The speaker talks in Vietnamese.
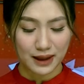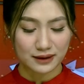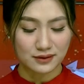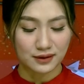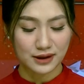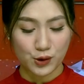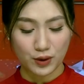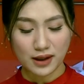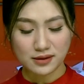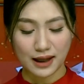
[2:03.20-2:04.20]
đang được nhiều
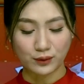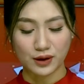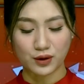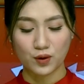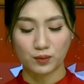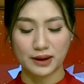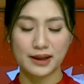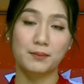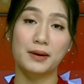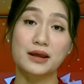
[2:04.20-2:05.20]
kẻ lừa đảo tận dụng để
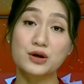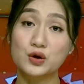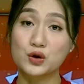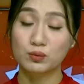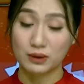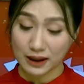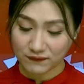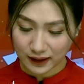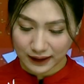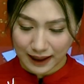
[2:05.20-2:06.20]
dằn bẫy người dùng ở tại
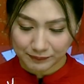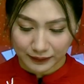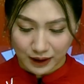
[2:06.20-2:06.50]
Việt Nam.